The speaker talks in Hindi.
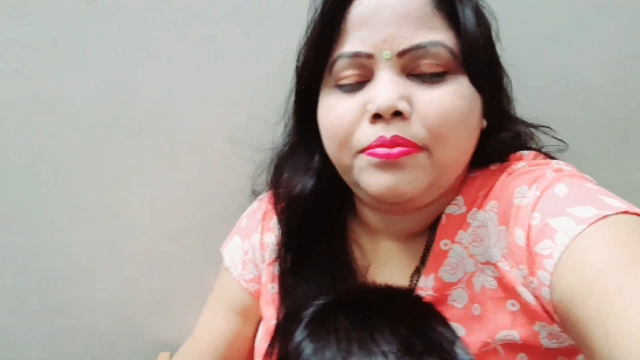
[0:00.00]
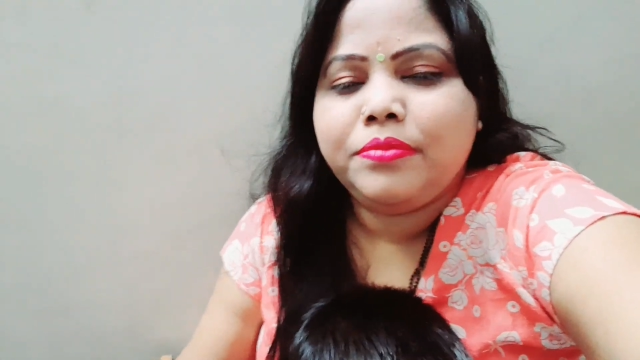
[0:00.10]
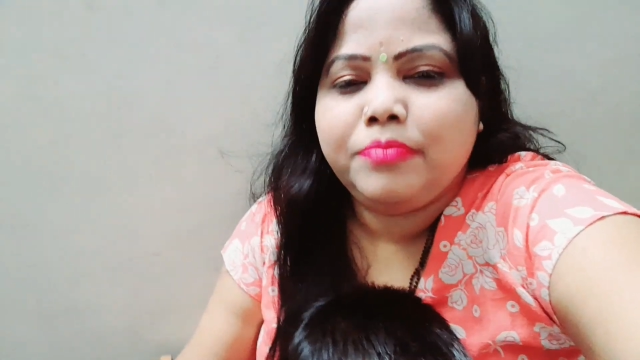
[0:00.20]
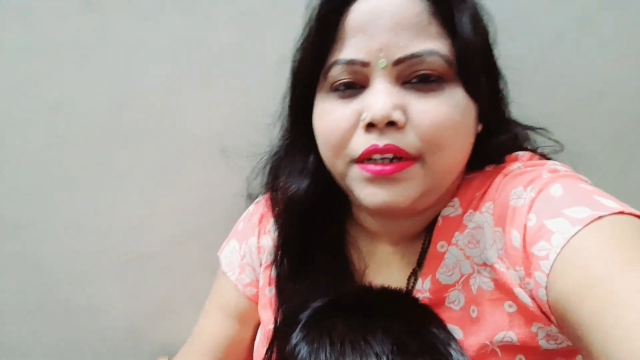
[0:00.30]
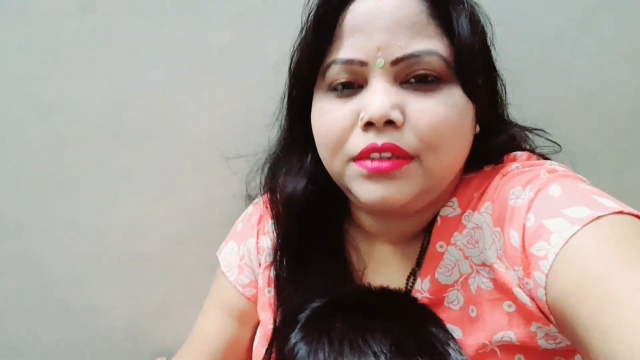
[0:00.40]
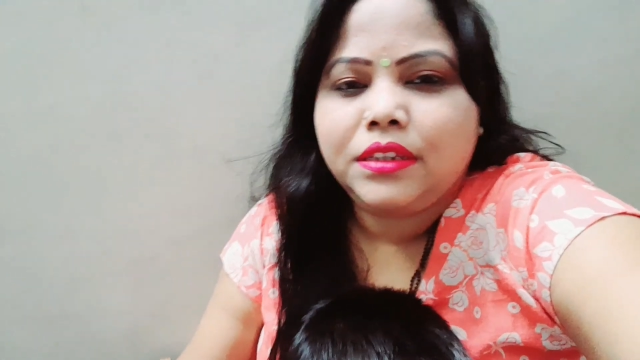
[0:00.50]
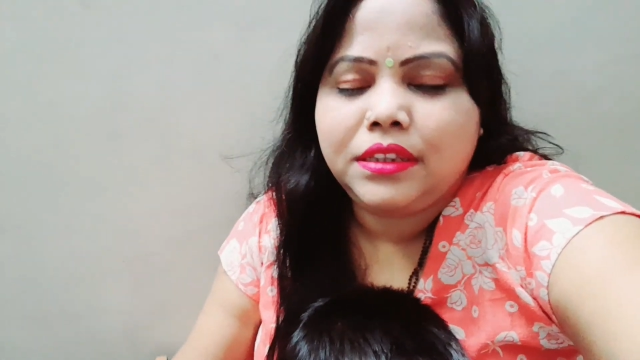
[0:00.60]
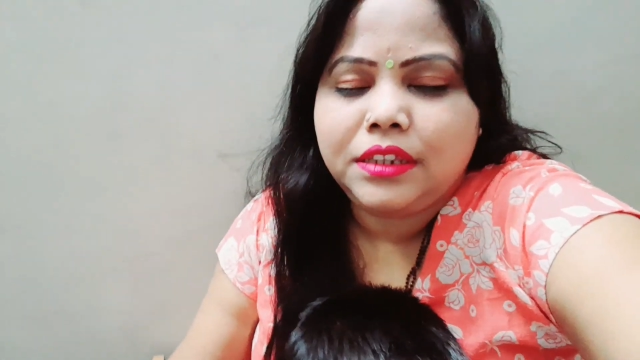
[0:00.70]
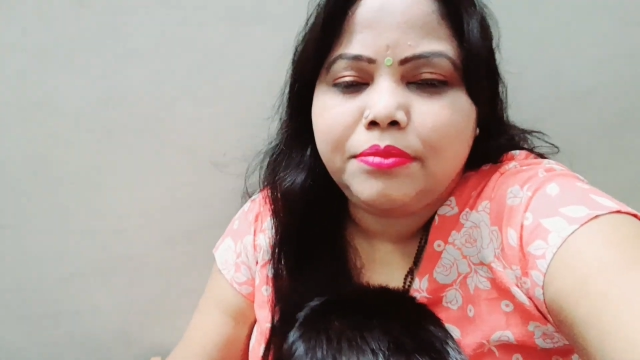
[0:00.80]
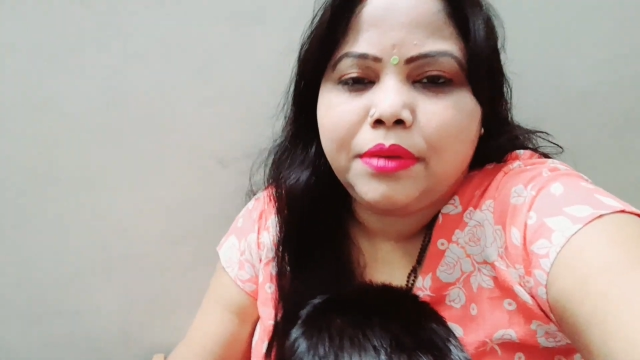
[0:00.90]
मैंने तीन
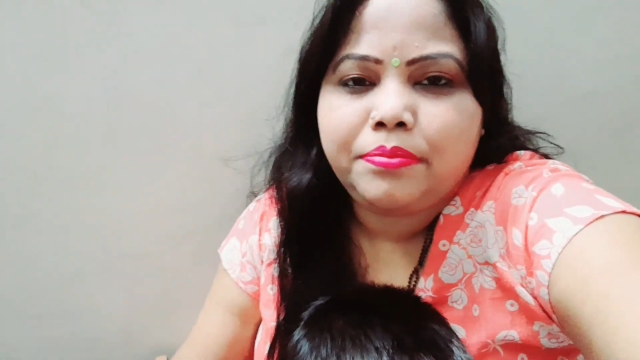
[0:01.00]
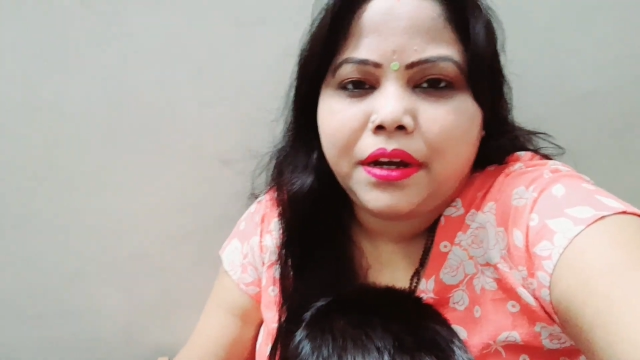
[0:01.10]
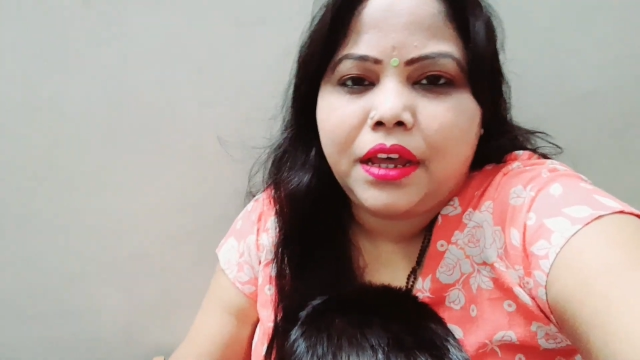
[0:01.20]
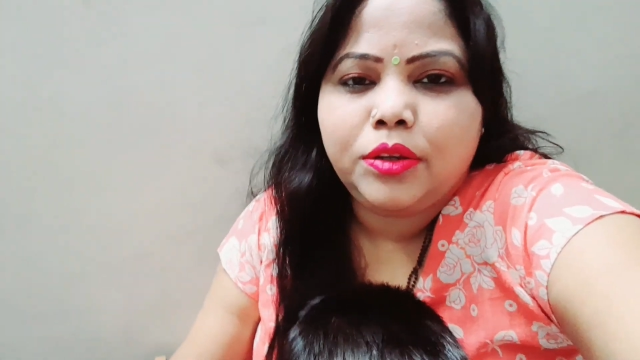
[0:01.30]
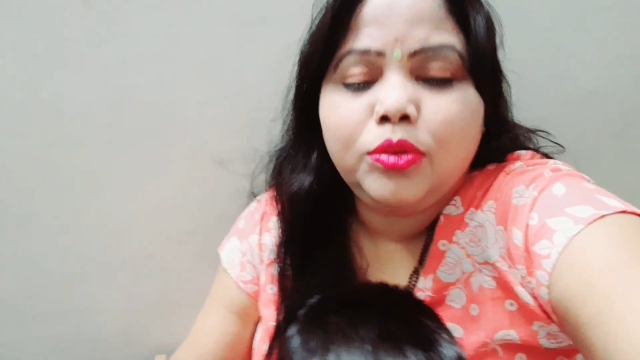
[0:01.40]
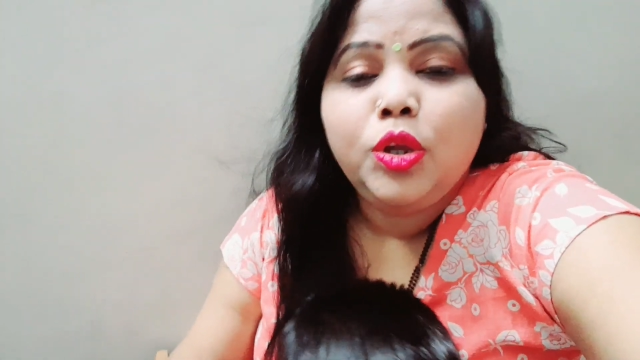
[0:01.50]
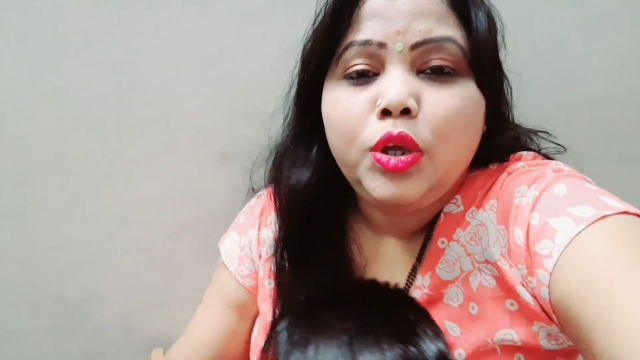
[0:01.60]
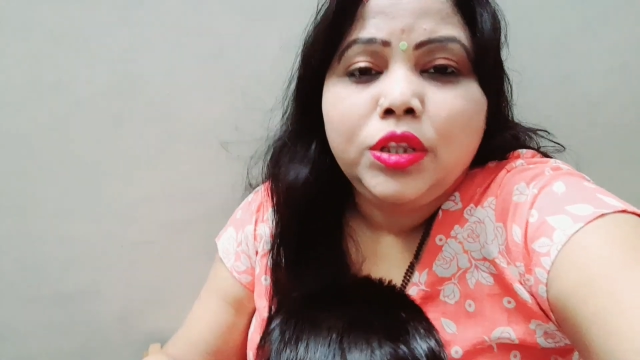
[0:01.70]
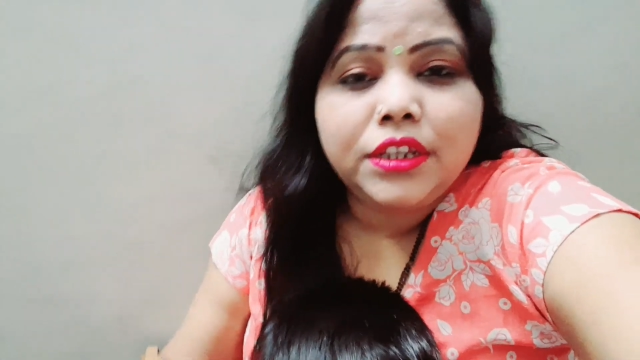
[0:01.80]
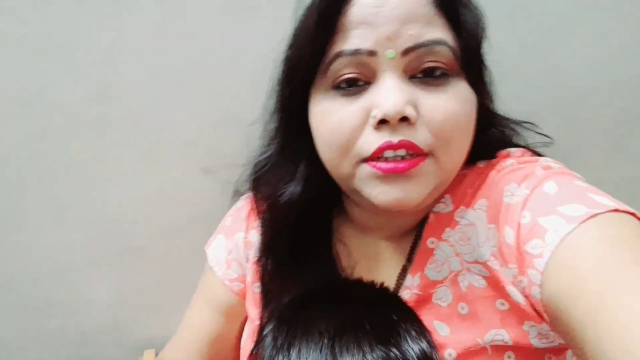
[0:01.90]
दिन में बना रही हूँ
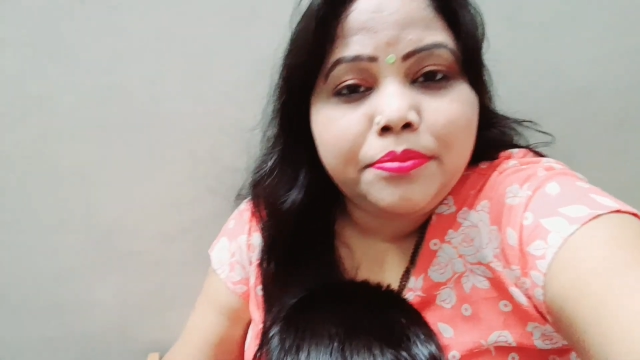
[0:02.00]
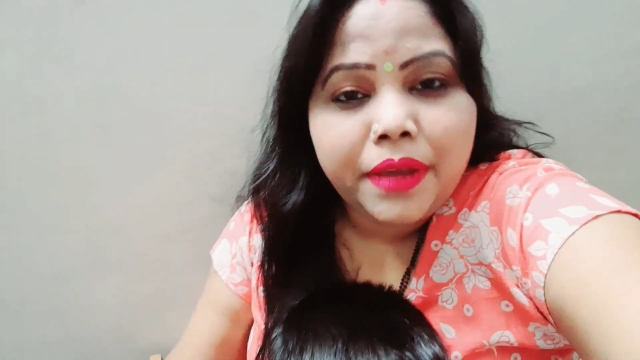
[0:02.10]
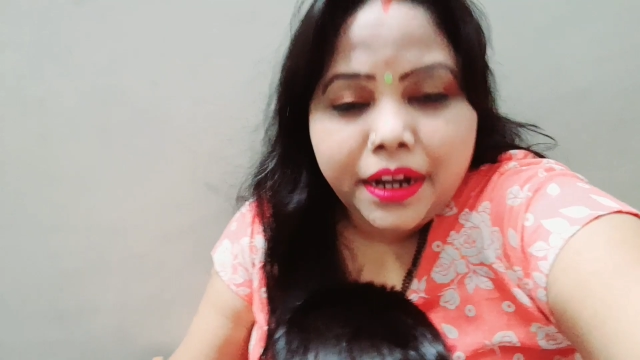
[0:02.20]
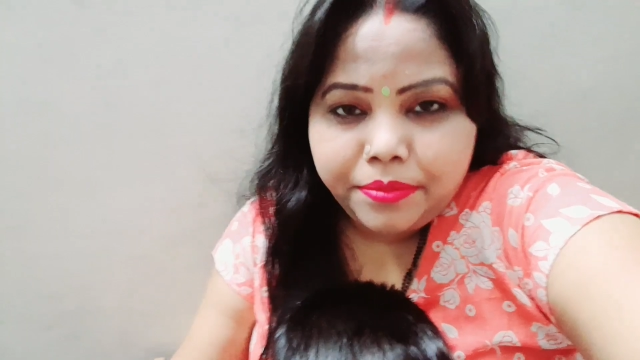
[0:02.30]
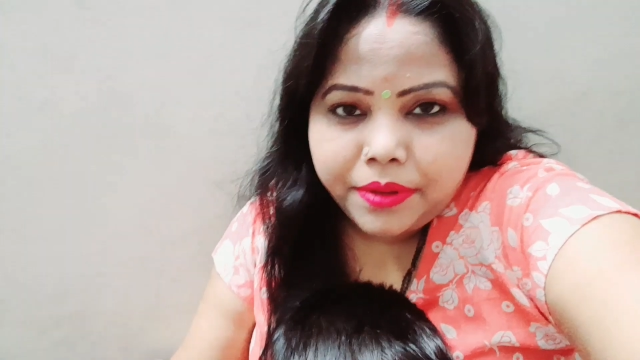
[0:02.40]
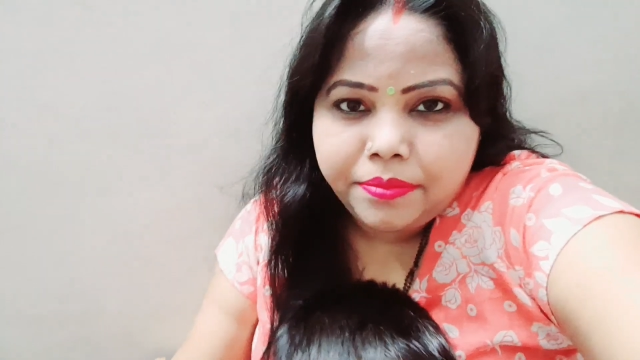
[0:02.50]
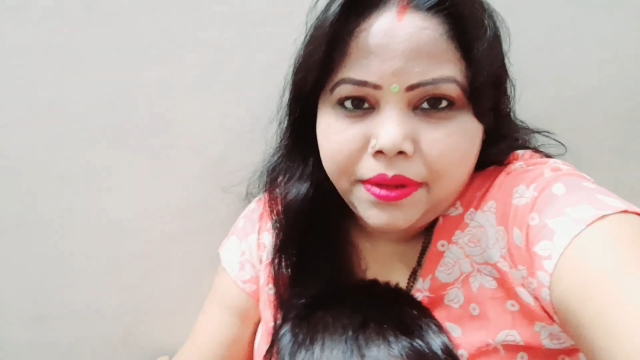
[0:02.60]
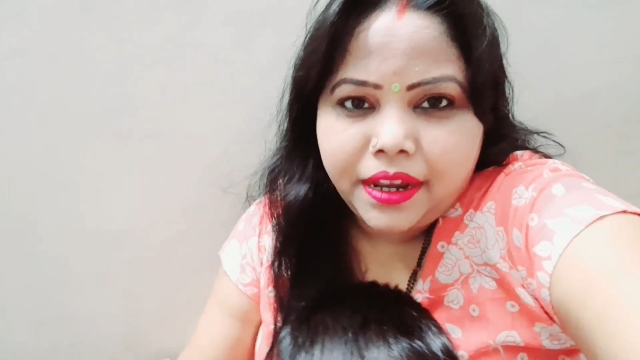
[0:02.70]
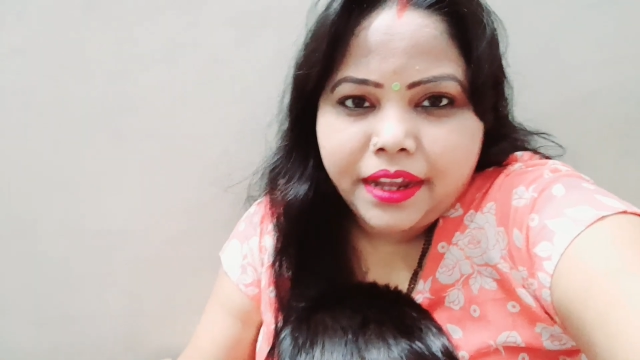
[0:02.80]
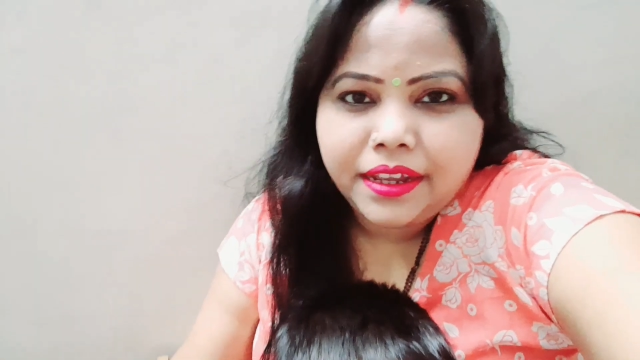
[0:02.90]
तीन दिन पहले मैंने
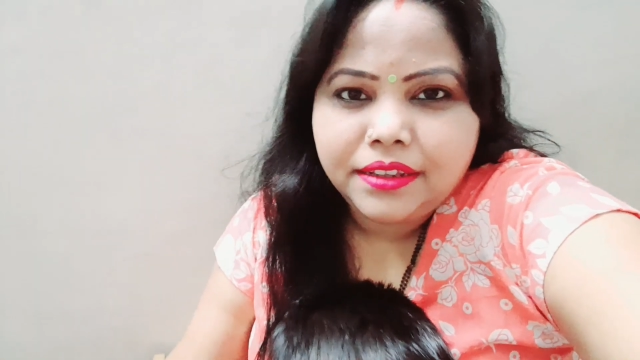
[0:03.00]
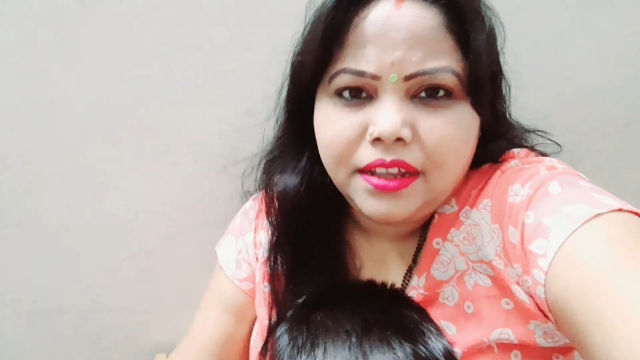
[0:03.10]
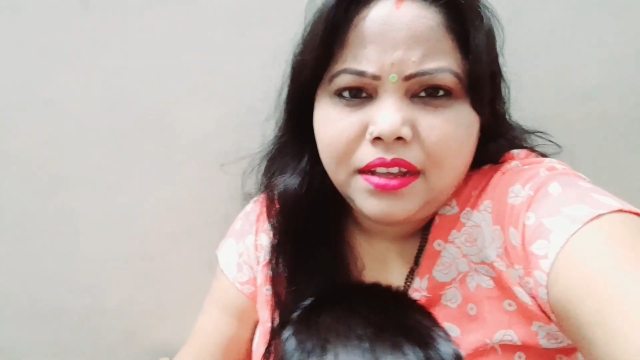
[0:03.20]
बनाया था